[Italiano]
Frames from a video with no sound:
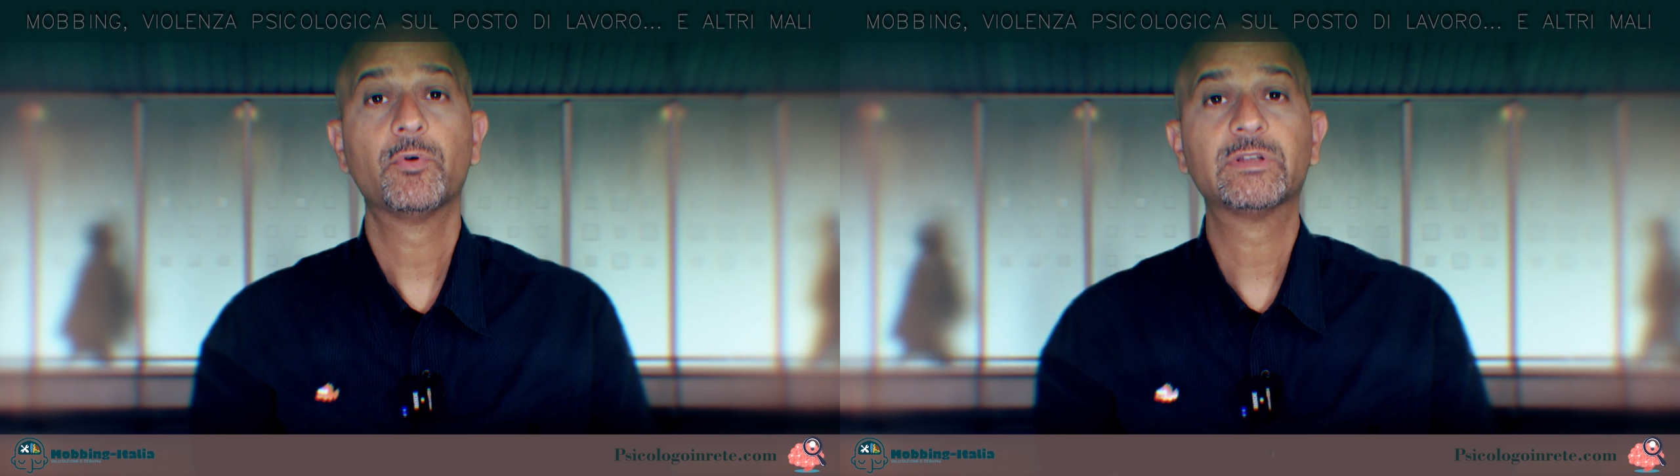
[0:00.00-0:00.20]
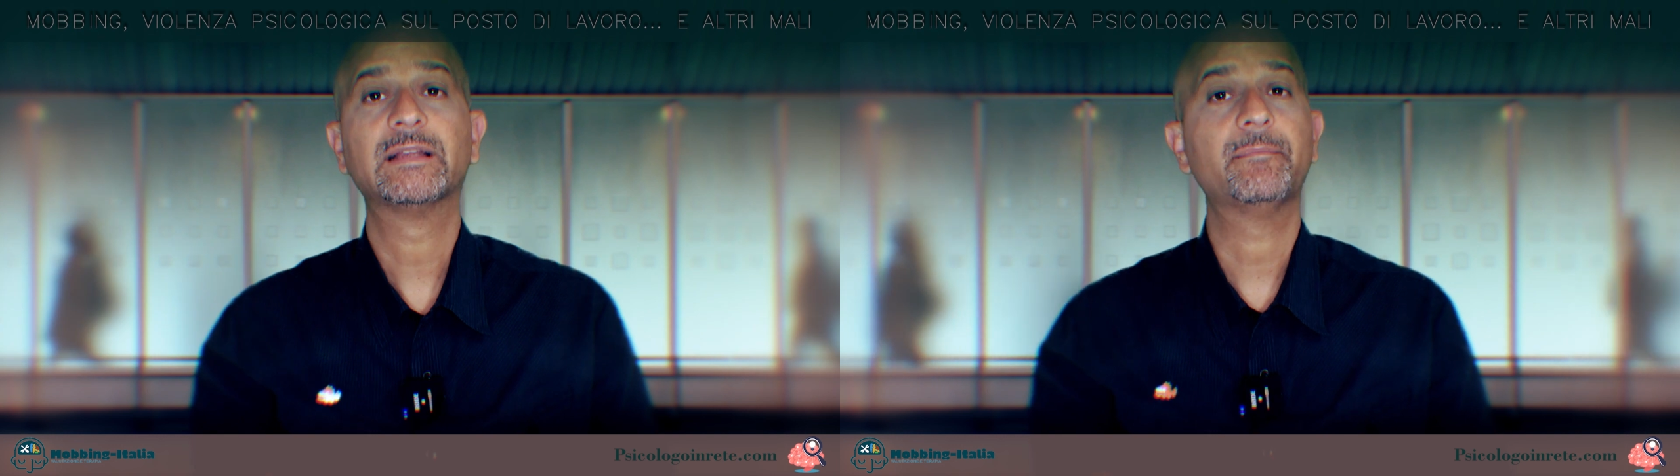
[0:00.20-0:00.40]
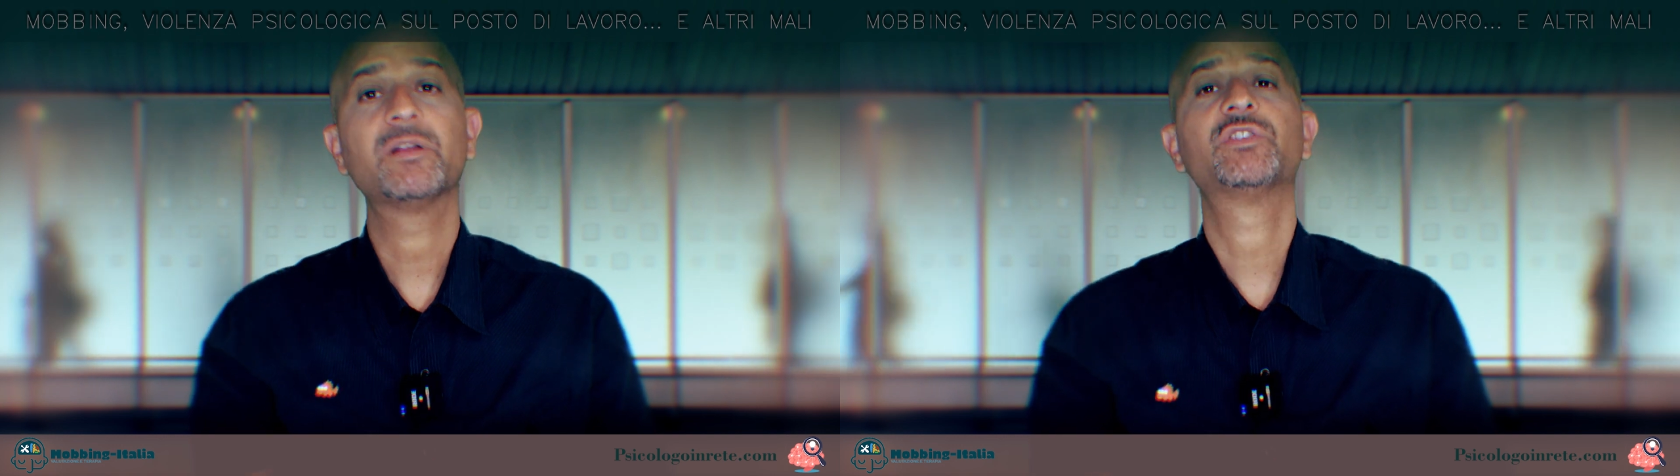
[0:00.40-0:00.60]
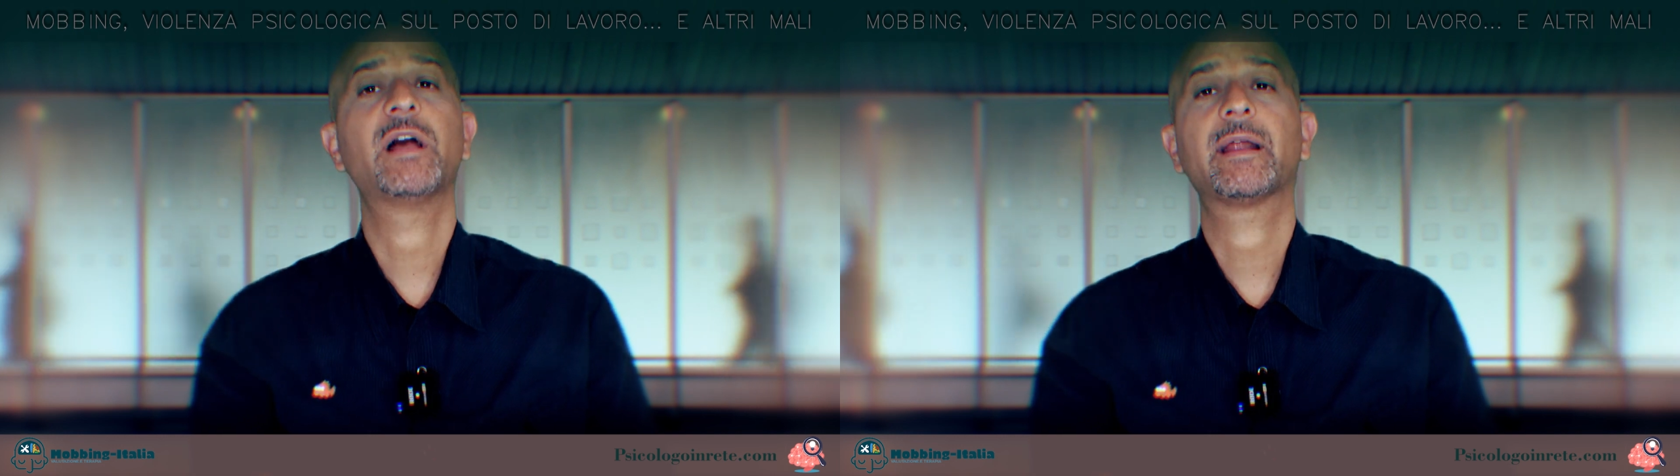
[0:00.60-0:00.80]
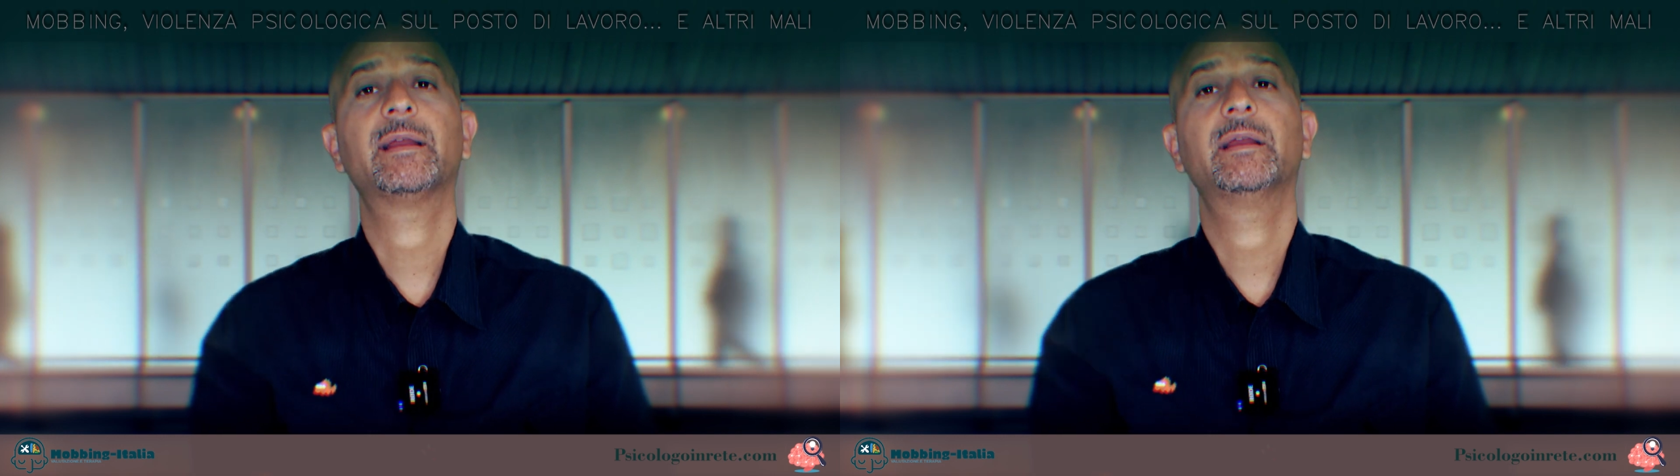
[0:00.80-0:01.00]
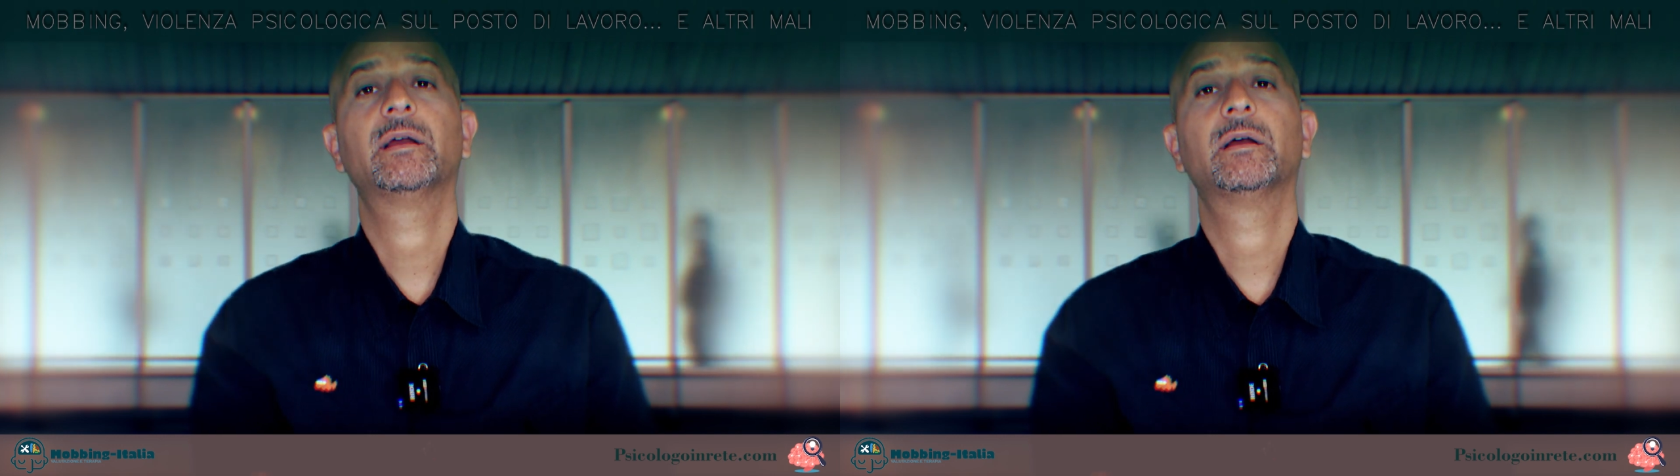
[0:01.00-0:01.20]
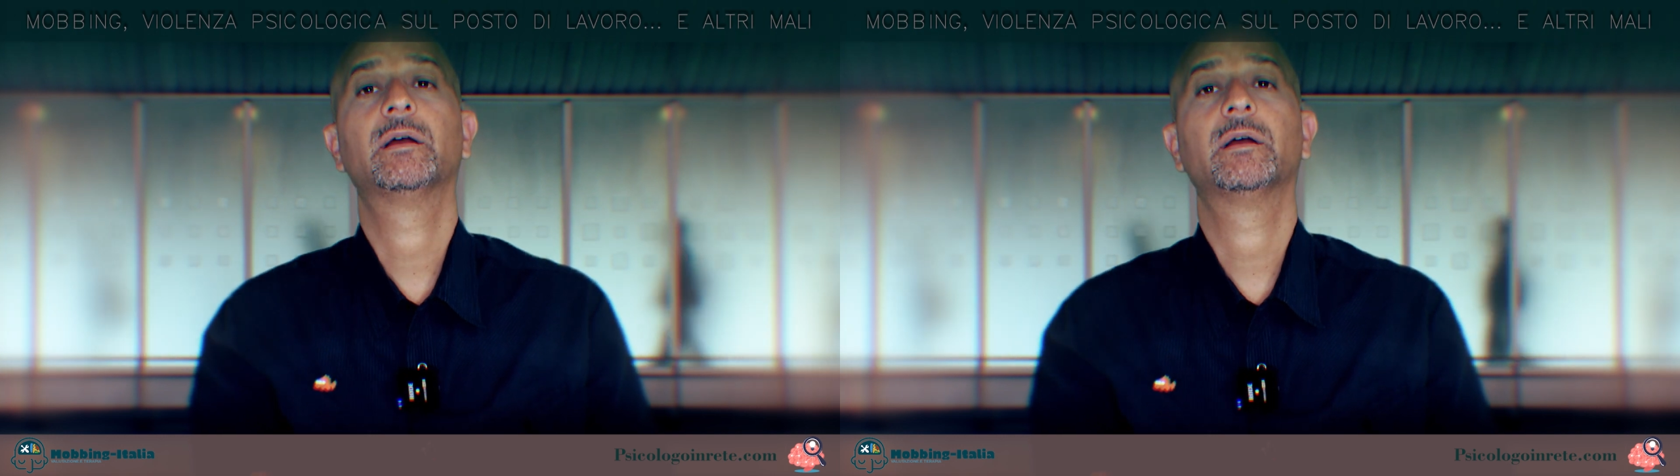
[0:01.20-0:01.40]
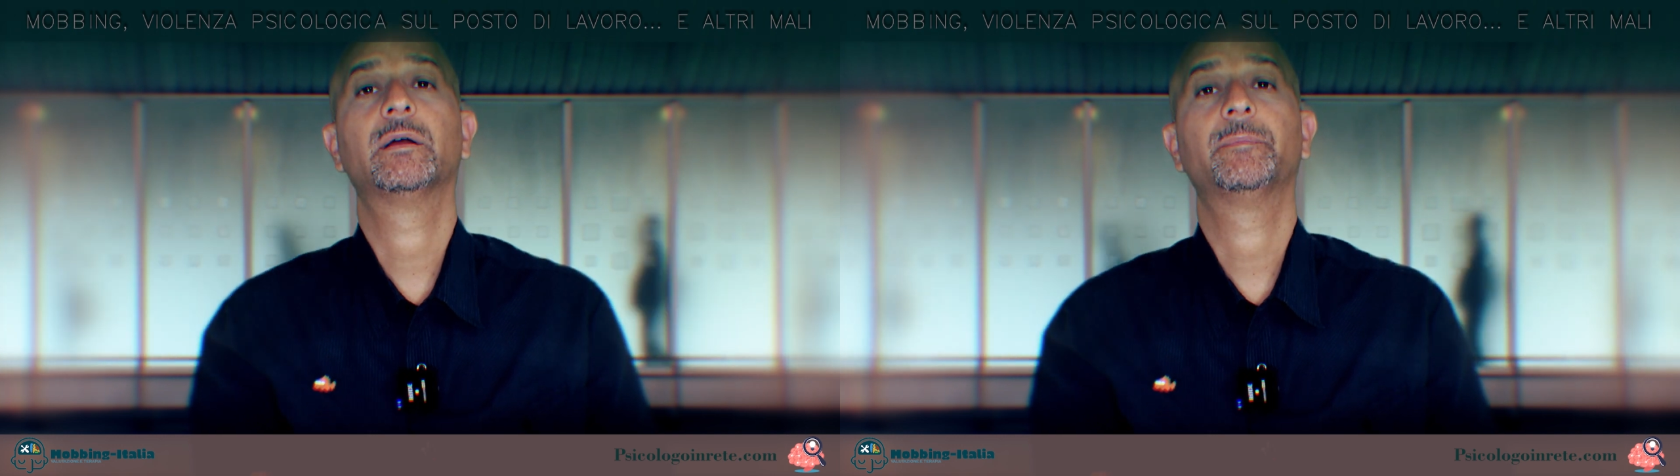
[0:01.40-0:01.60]
potete immaginare
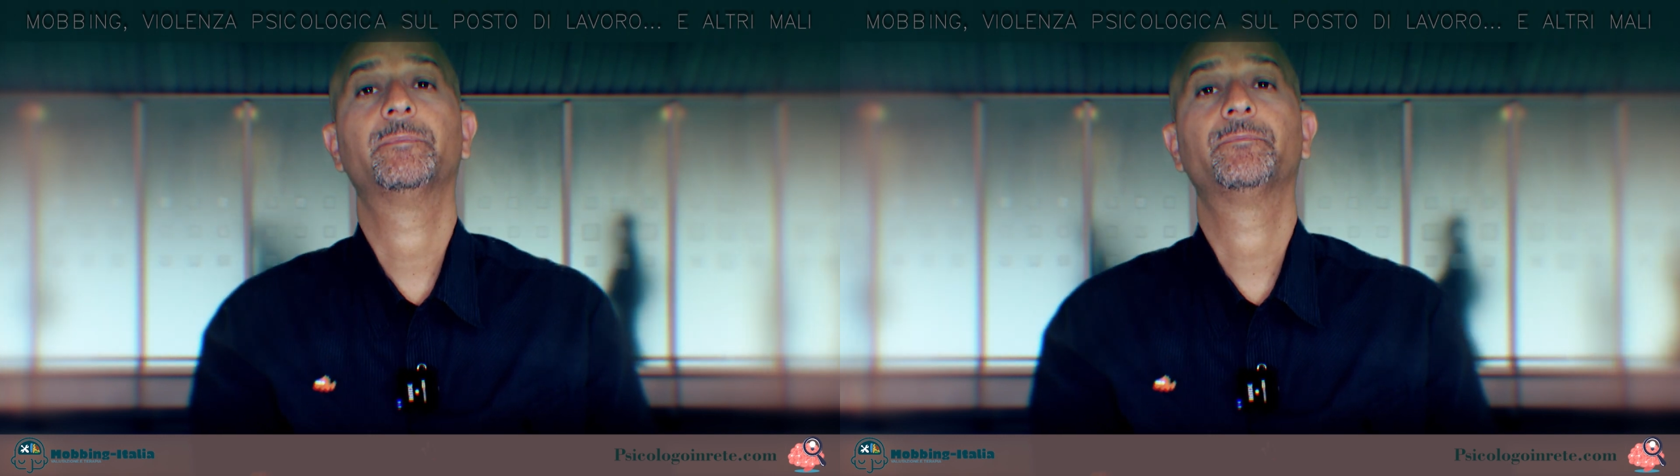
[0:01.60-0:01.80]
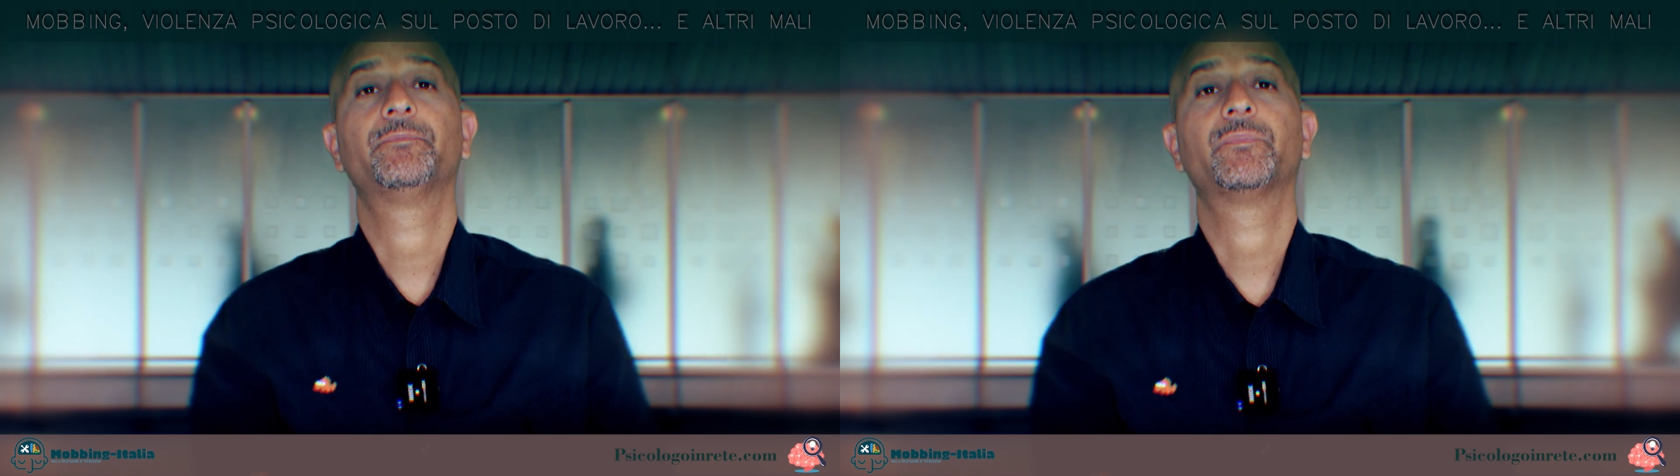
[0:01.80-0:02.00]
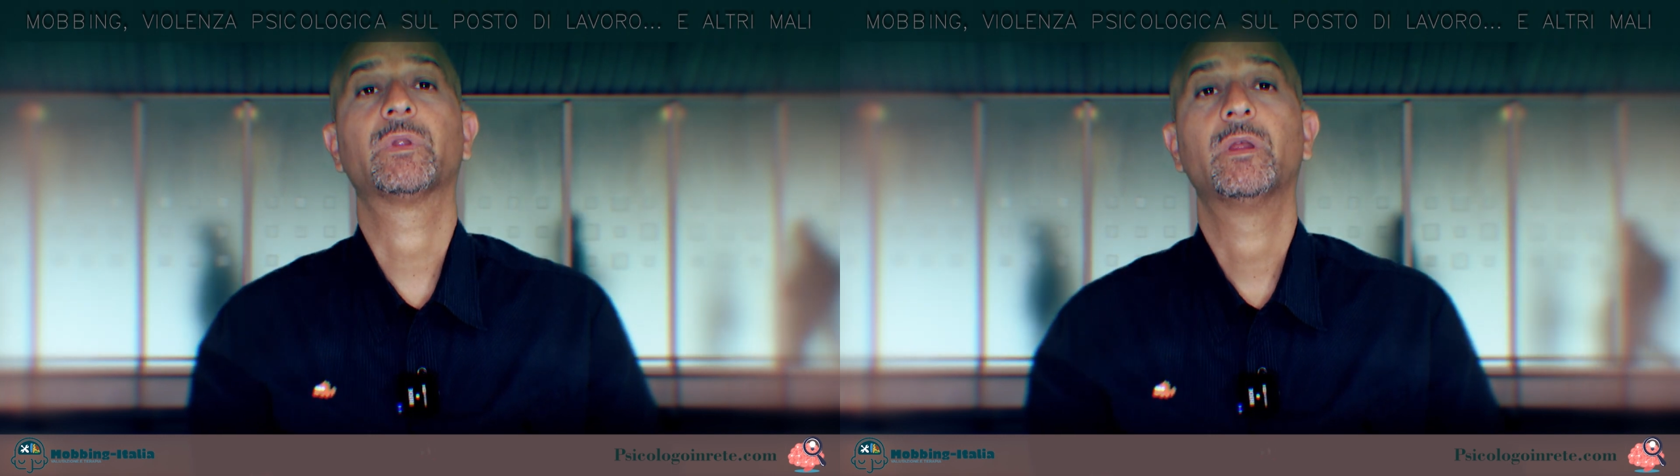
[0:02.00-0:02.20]
ehm,